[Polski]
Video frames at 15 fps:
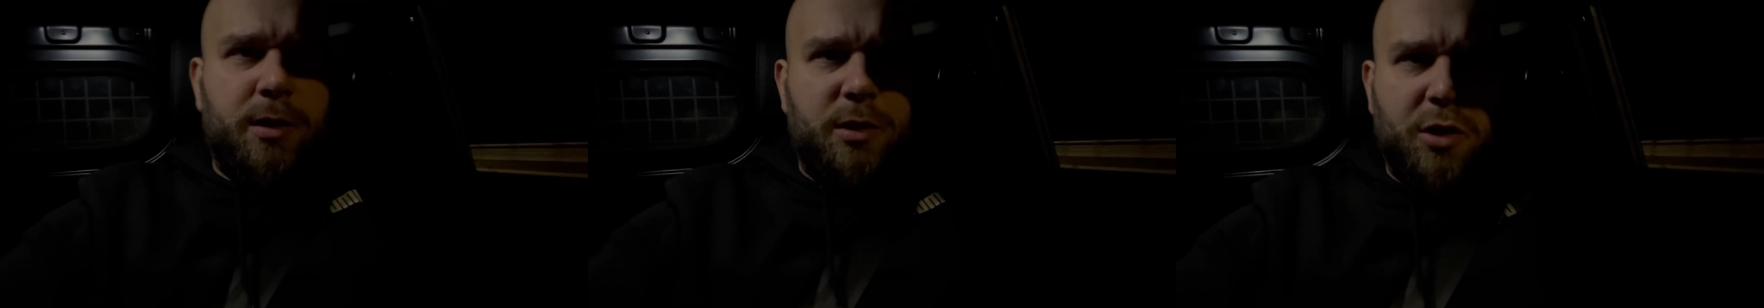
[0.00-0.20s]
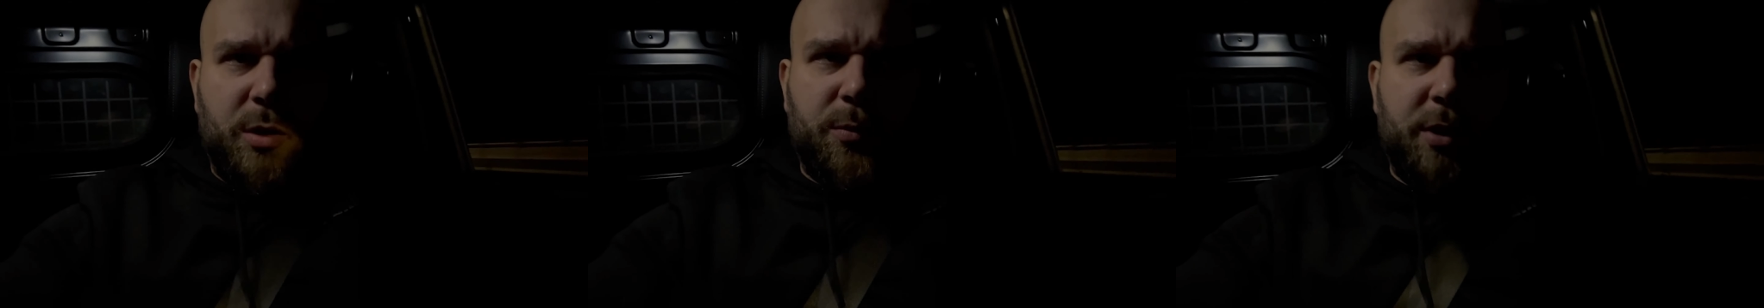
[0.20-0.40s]

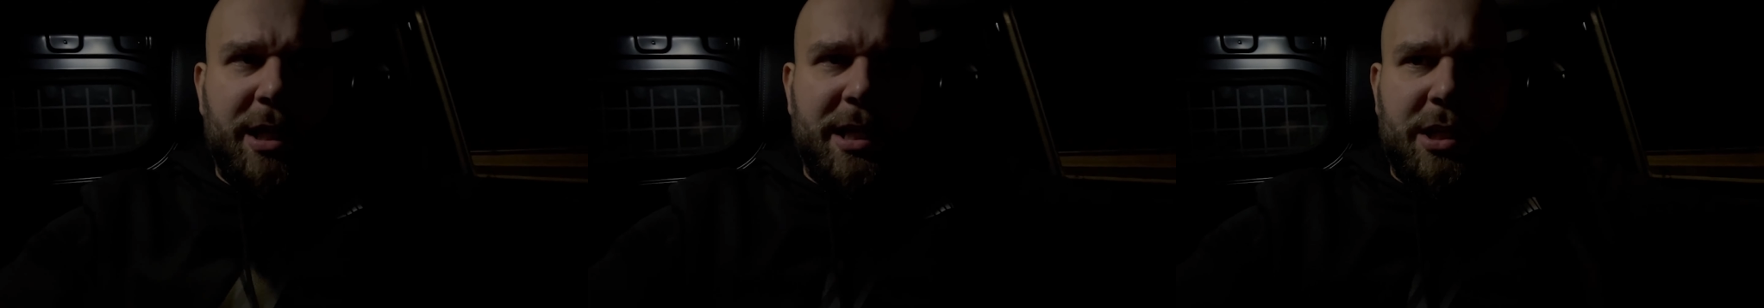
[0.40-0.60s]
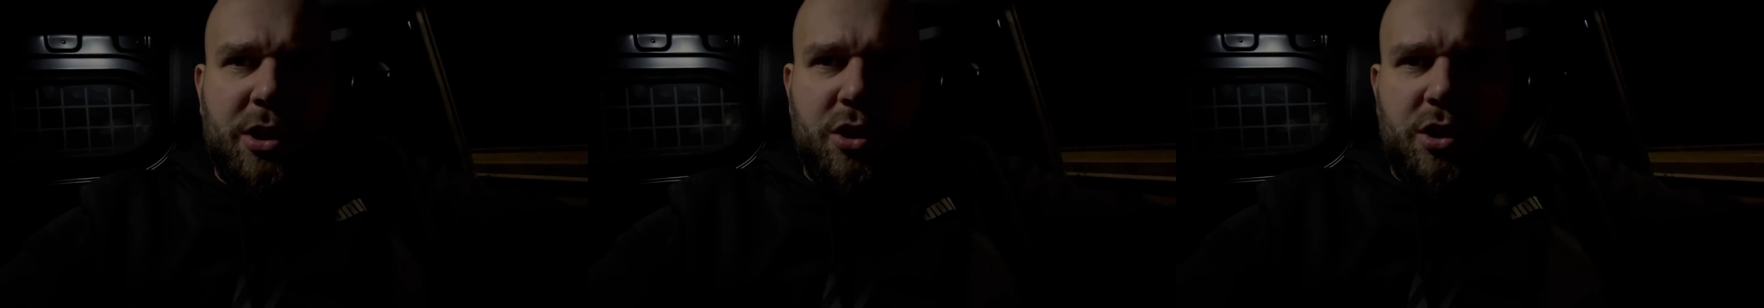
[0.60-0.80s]
ją do
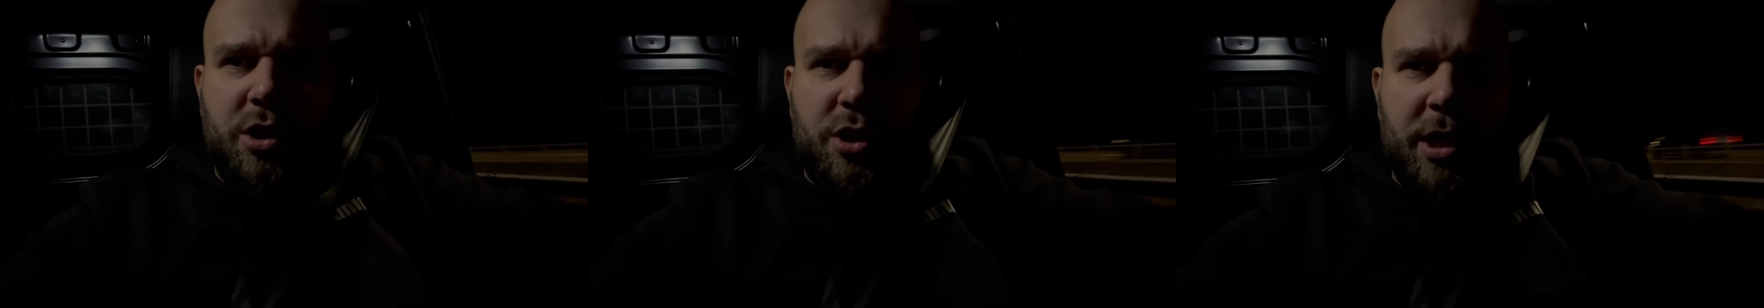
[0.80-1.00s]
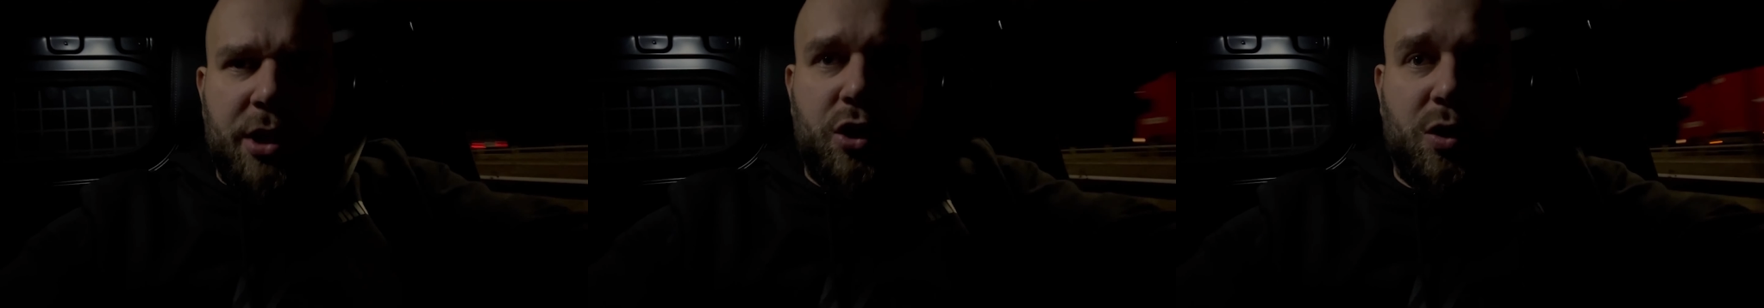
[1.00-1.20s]
jakichś
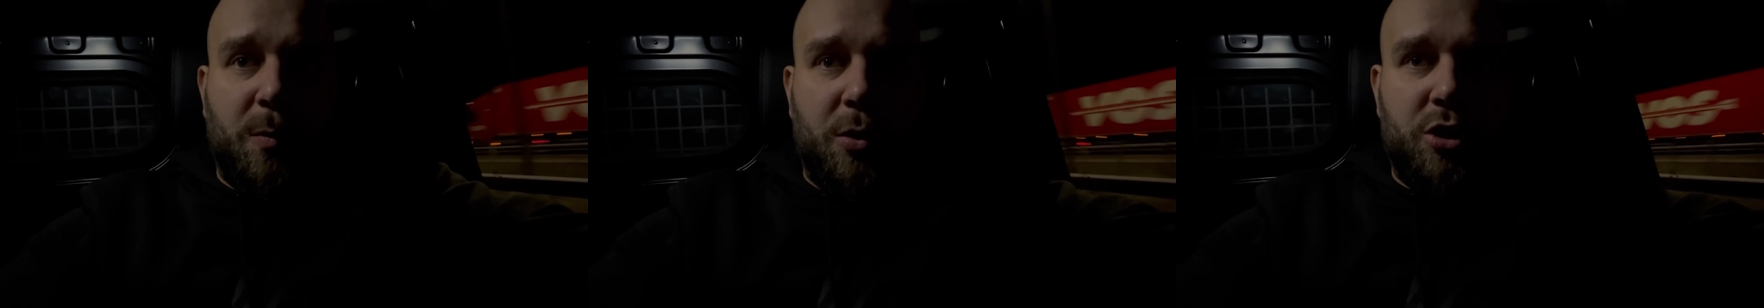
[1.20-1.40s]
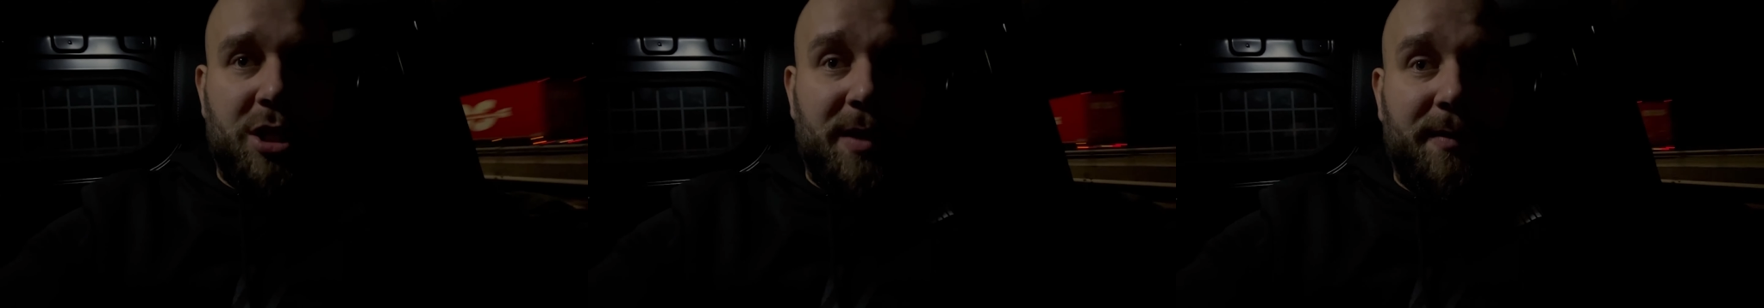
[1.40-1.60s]
10,
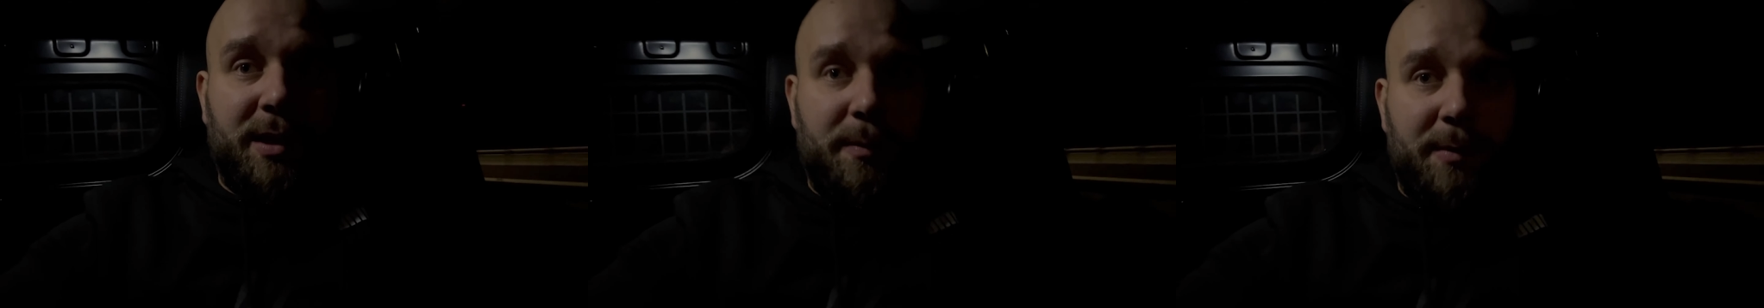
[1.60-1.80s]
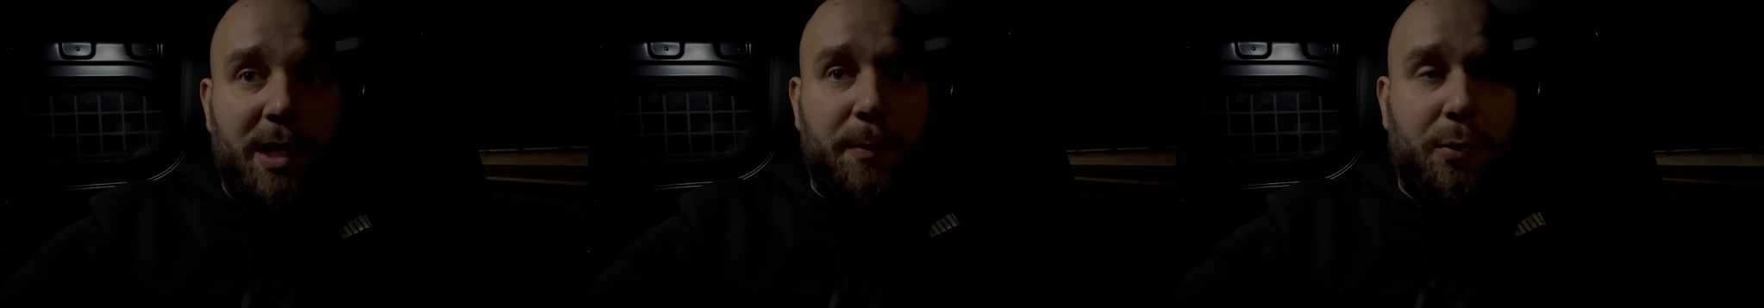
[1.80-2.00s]
może
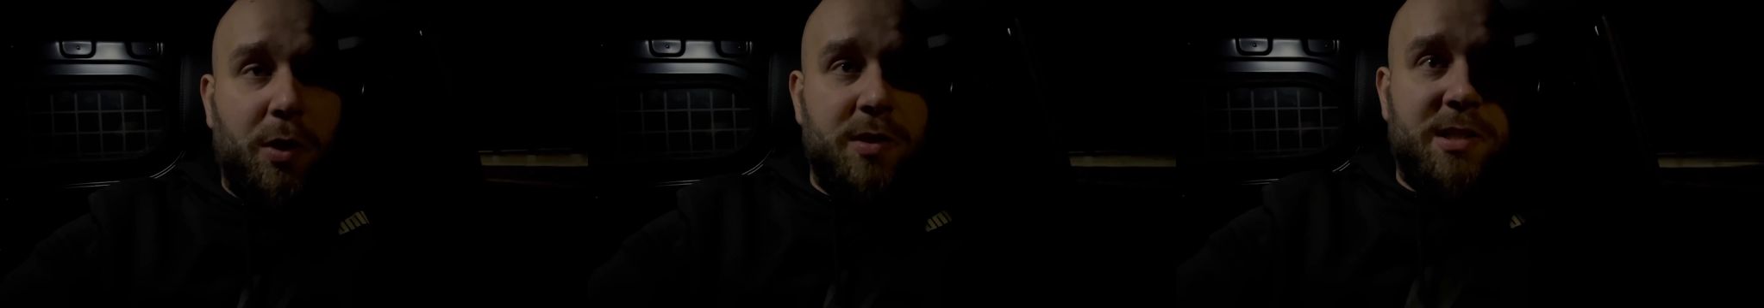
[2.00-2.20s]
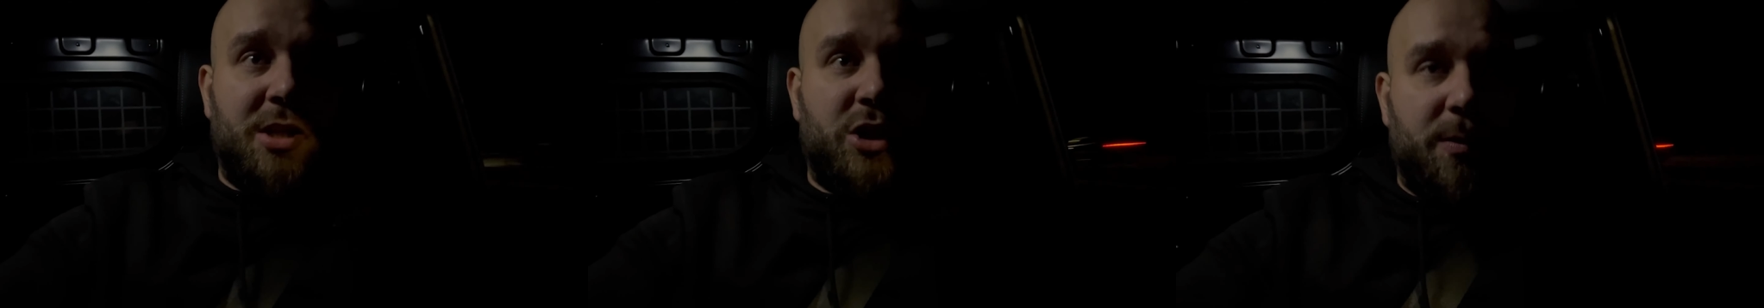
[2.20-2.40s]
nawet mniej
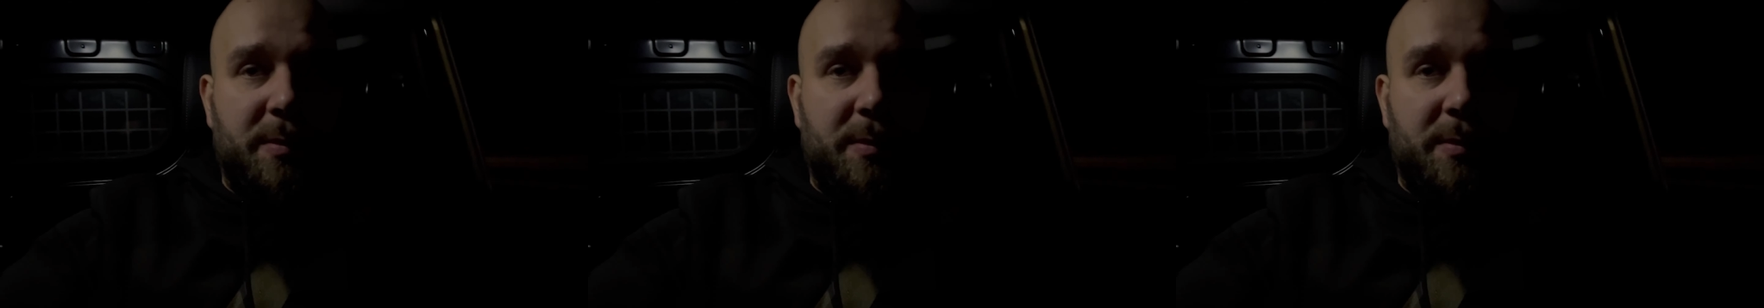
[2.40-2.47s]
procent,